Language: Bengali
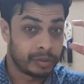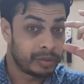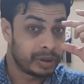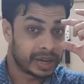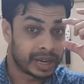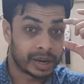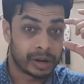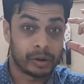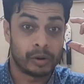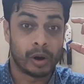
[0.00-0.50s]

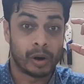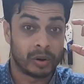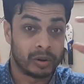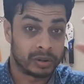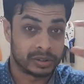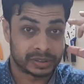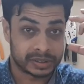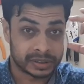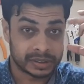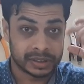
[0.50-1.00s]
এখানে
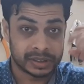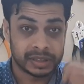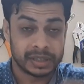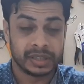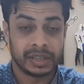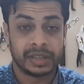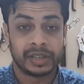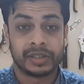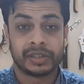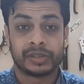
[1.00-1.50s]
গগলস
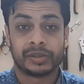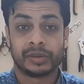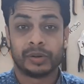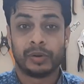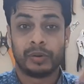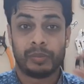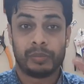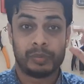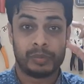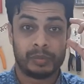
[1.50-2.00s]
সো
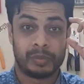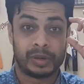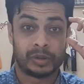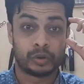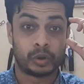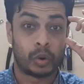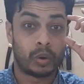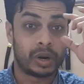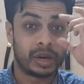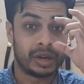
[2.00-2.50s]
মানে
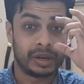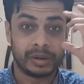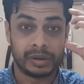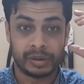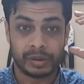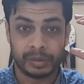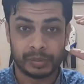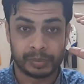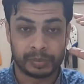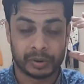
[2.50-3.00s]
চোখের
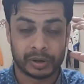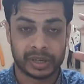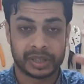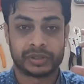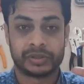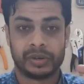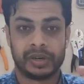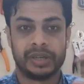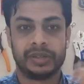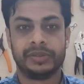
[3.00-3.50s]

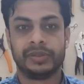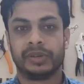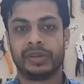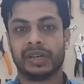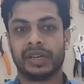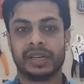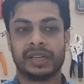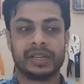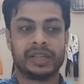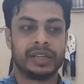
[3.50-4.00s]
প্রোটেকশনের
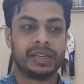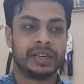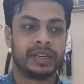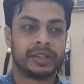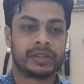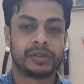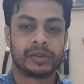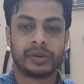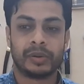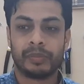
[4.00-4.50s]
জন্যে
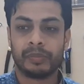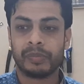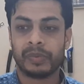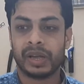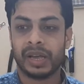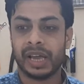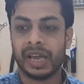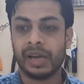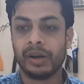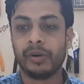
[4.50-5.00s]
সো
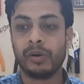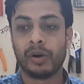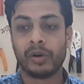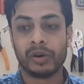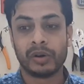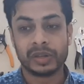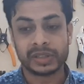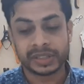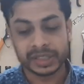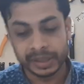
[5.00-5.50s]
এই
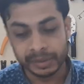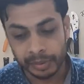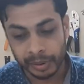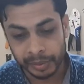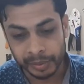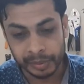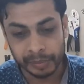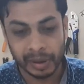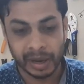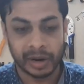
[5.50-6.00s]
গগলস
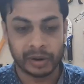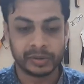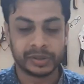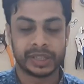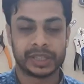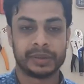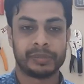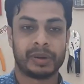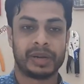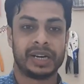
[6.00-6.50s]
কীভাবে বানানো
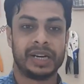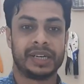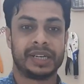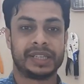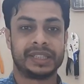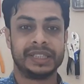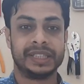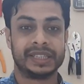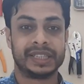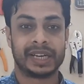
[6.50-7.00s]
যেতে পারে এটা
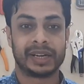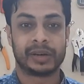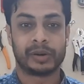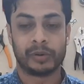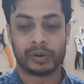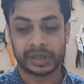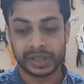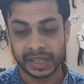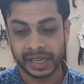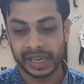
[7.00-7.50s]
চিন্তা
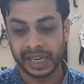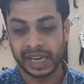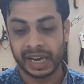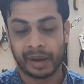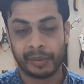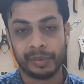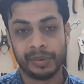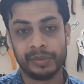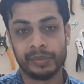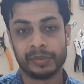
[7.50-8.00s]
করতে গিয়ে
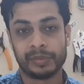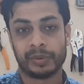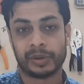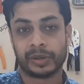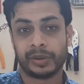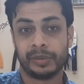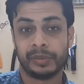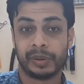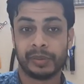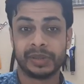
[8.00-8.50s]
আমি
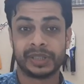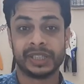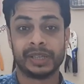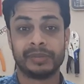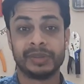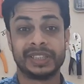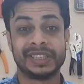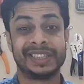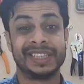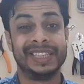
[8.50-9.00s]
প্রথমে ভেবেছিলাম
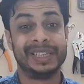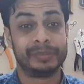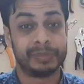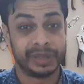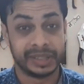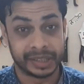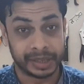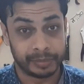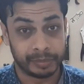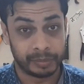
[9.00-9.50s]
যে থ্রি
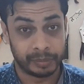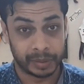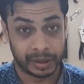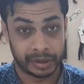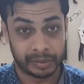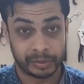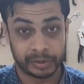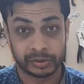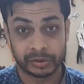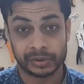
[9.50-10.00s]
প্রিন্টেড
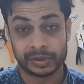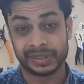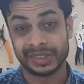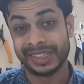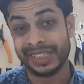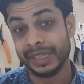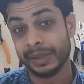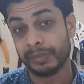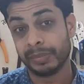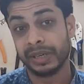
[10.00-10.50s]
বানাবো তো
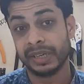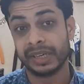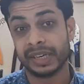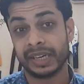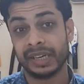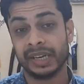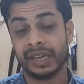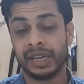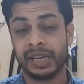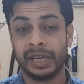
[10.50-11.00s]
থ্রি
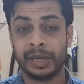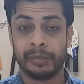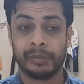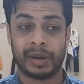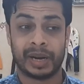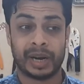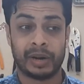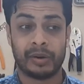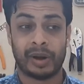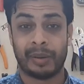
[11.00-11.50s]
প্রিন্টেড
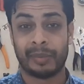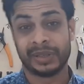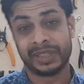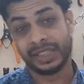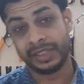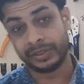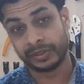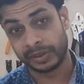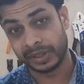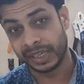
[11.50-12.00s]
বানানো
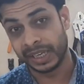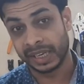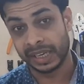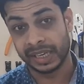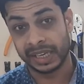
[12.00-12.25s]
আমাদের জন্য